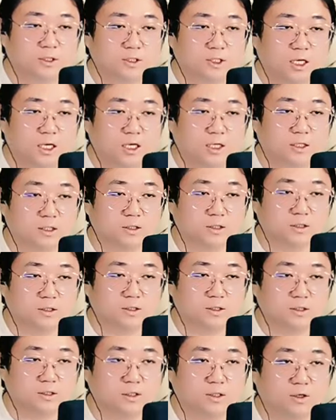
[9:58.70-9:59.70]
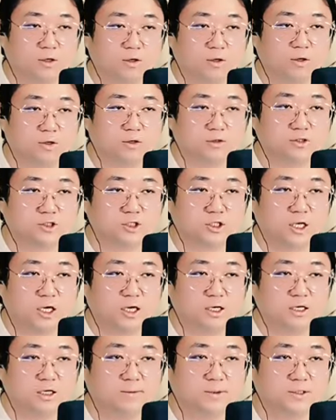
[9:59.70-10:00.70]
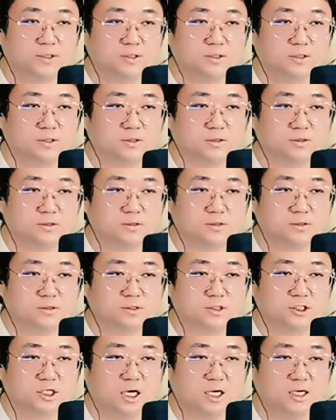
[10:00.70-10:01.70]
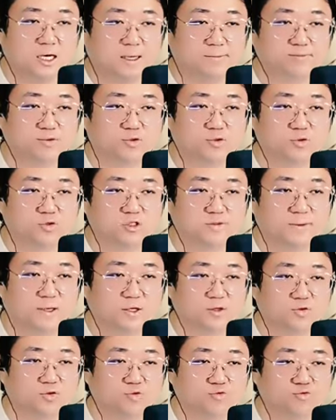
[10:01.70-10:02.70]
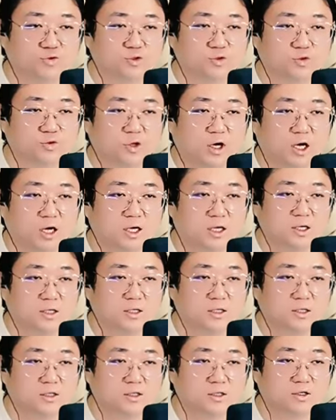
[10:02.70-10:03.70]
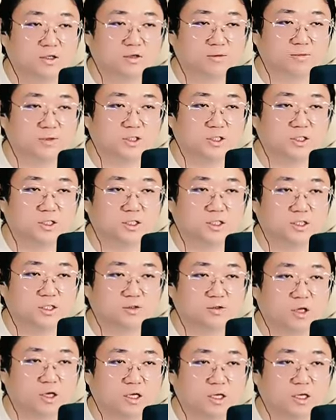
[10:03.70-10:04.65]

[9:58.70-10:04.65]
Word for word: 그냥 이거 쉽게 가려면은 시야를 앞으로 놓지 말고 위로 놔 그럼 길이